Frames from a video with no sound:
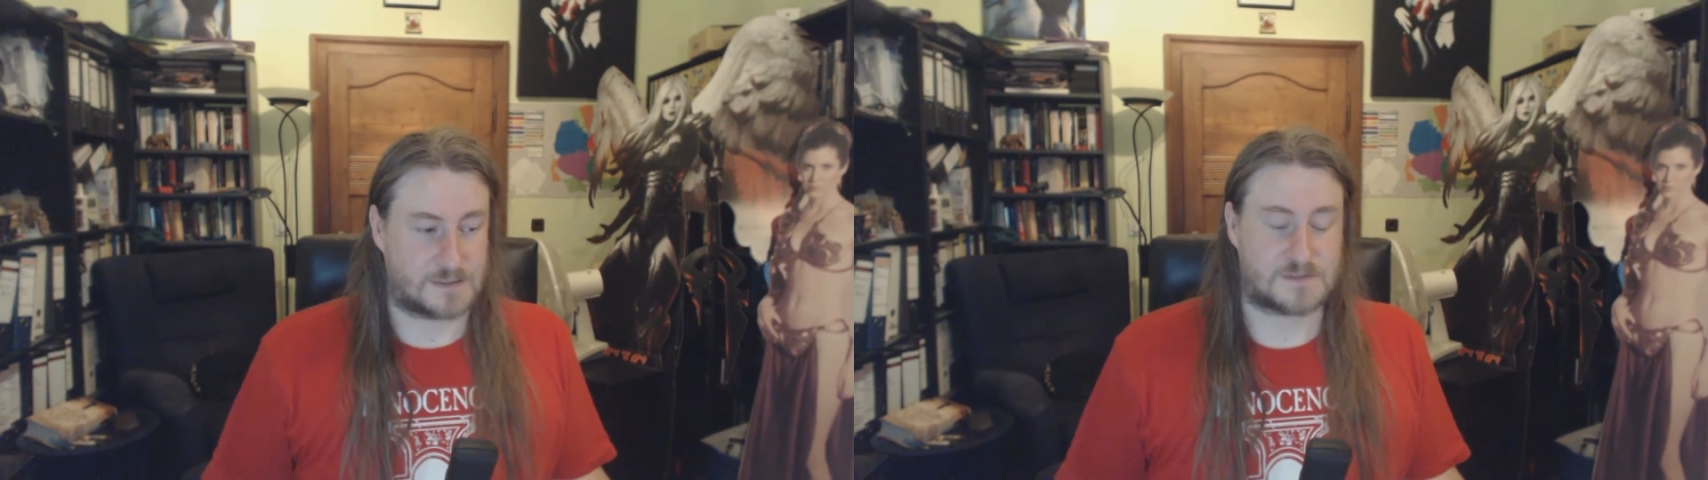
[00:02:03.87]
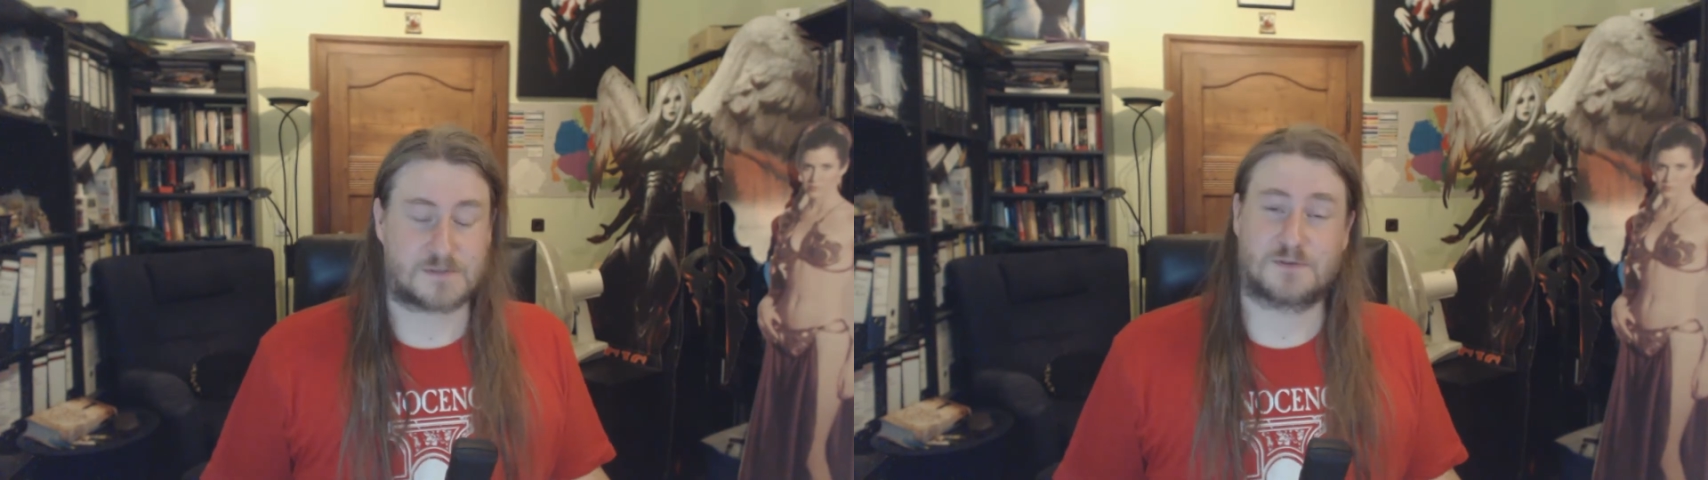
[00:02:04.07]

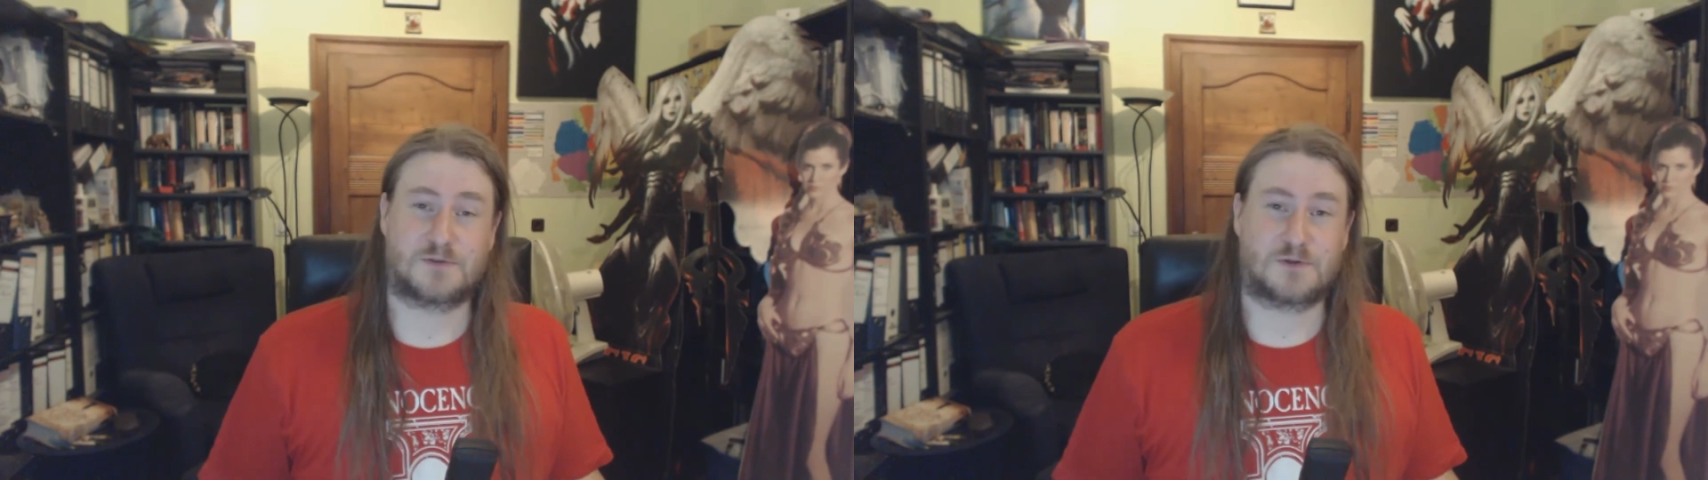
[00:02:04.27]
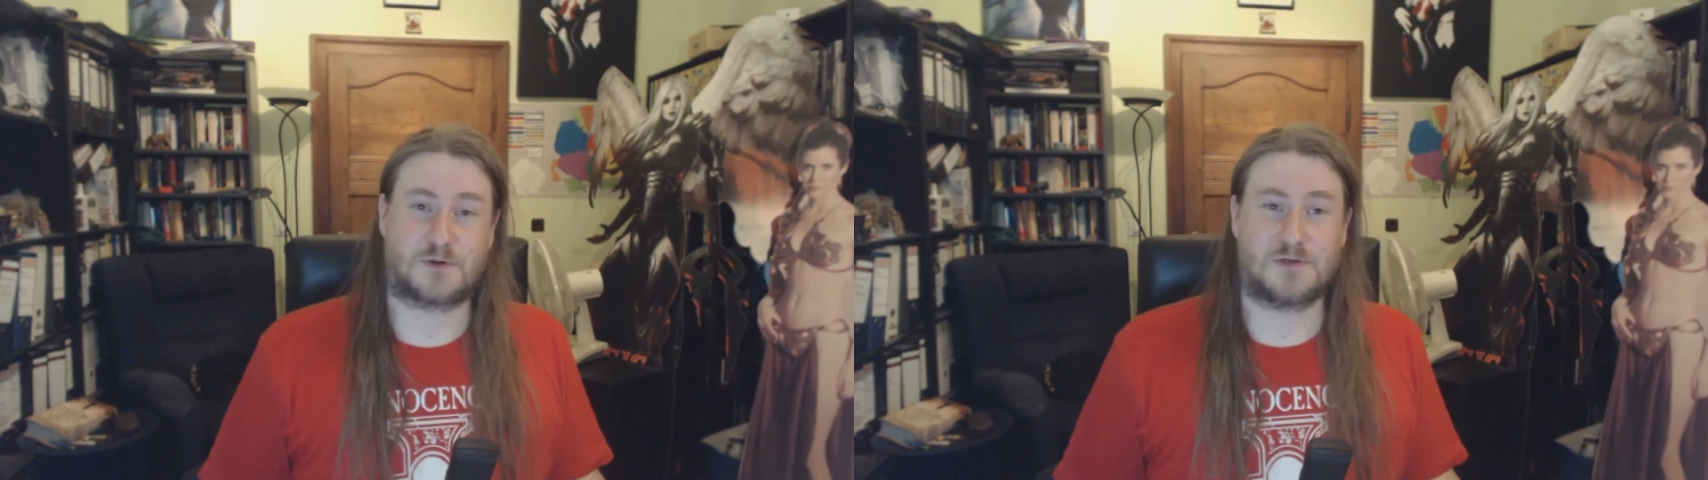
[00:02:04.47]
Das
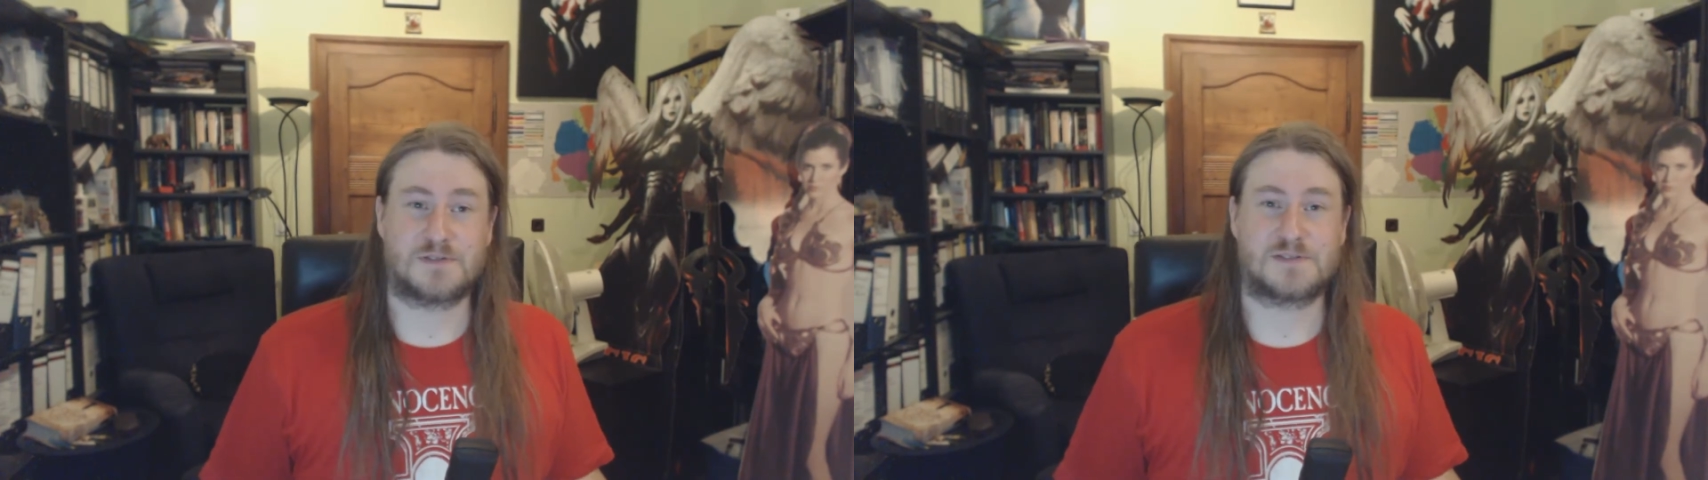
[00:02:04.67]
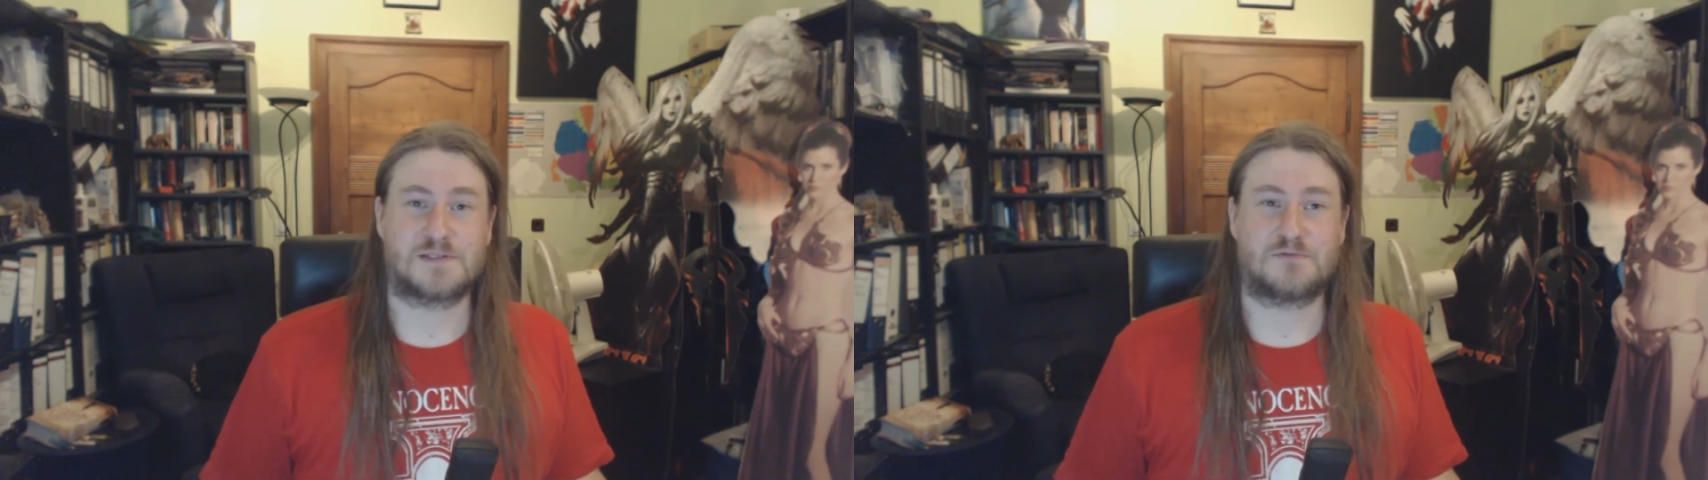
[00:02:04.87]

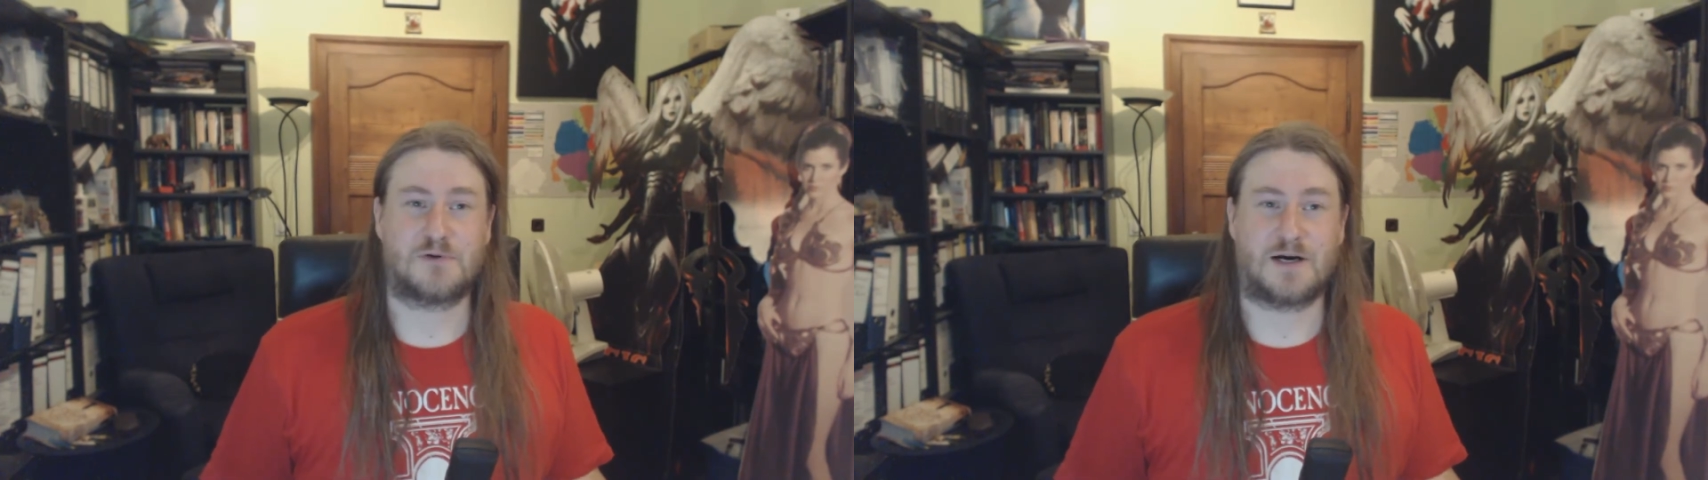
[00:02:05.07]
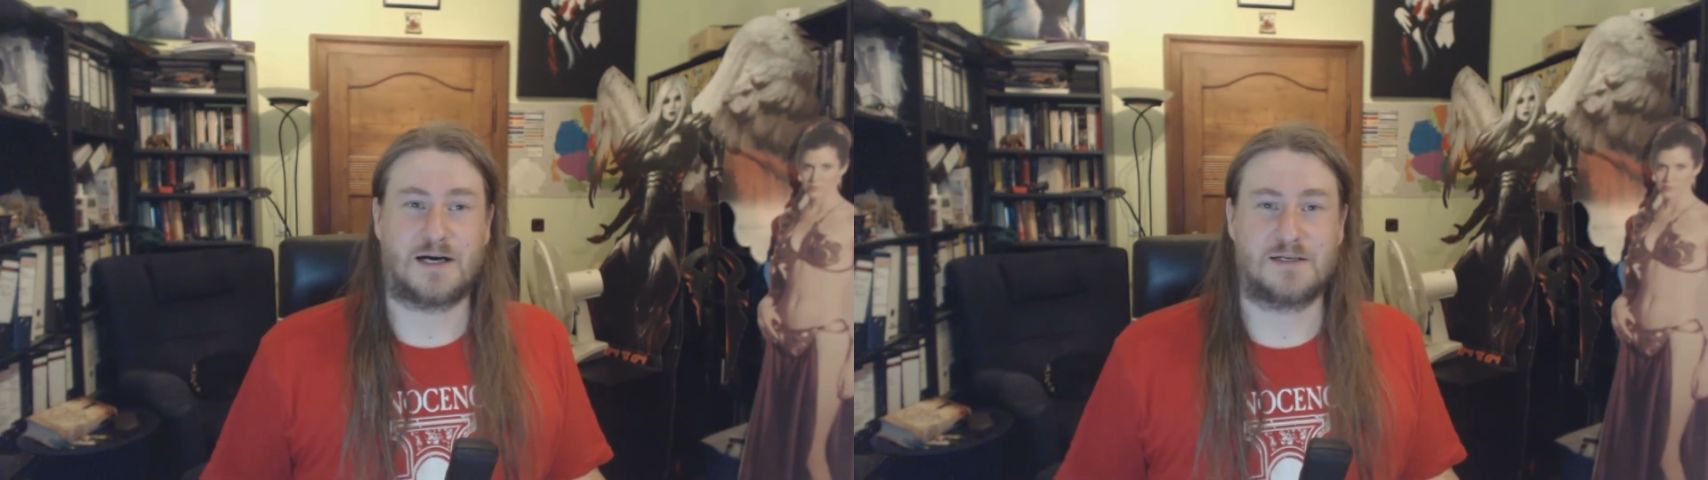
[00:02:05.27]
können Sie
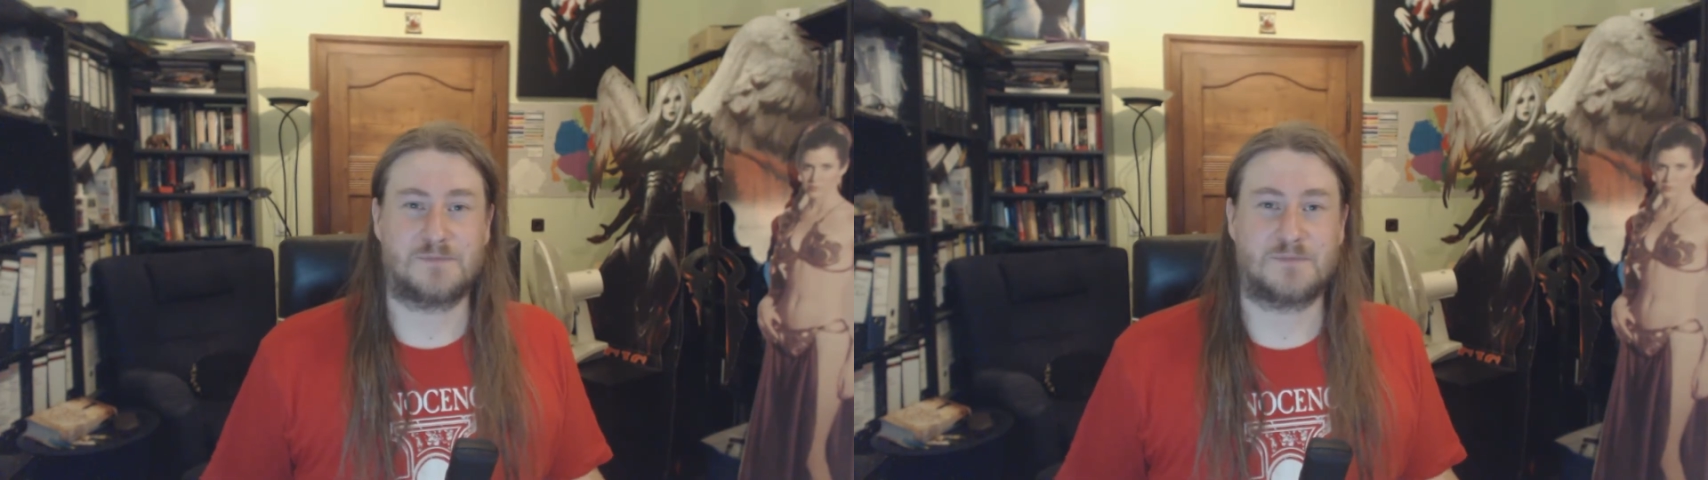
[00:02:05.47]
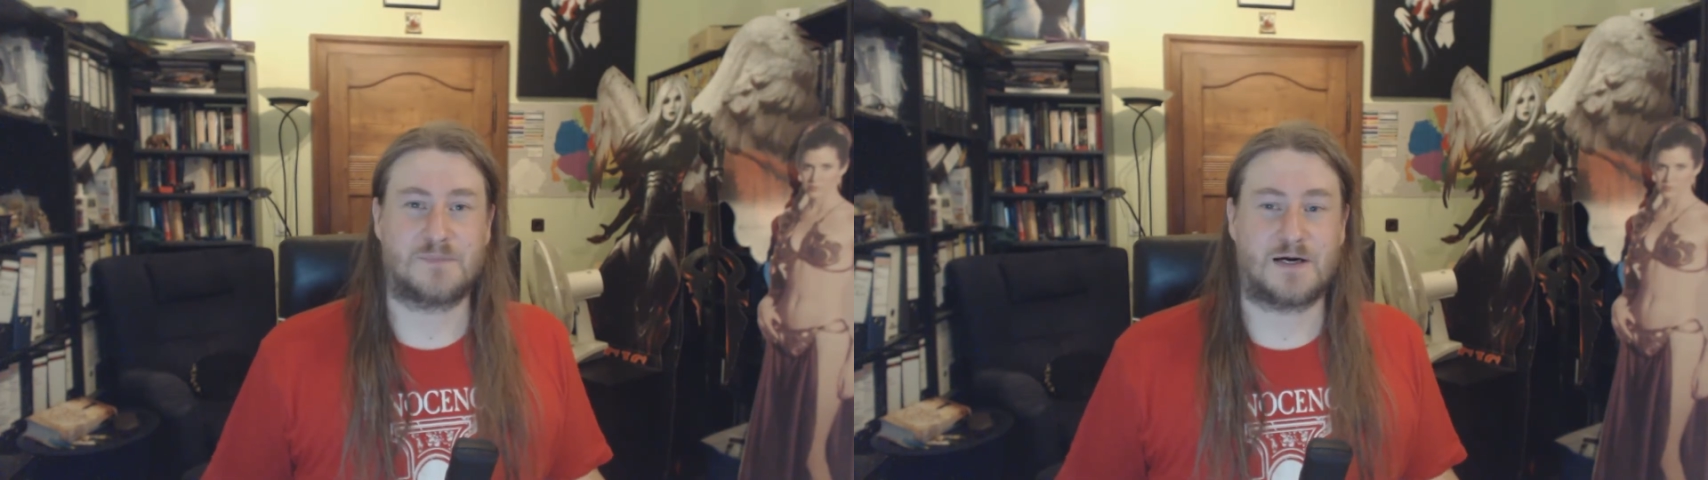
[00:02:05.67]
vor
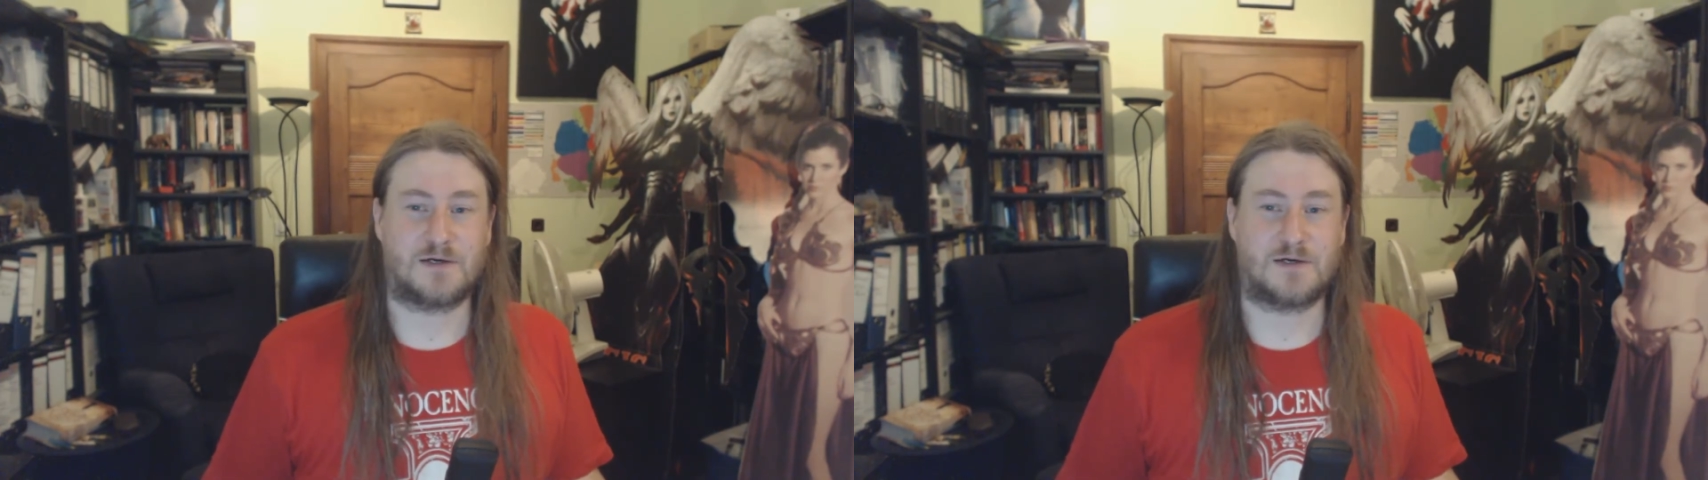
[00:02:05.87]
allem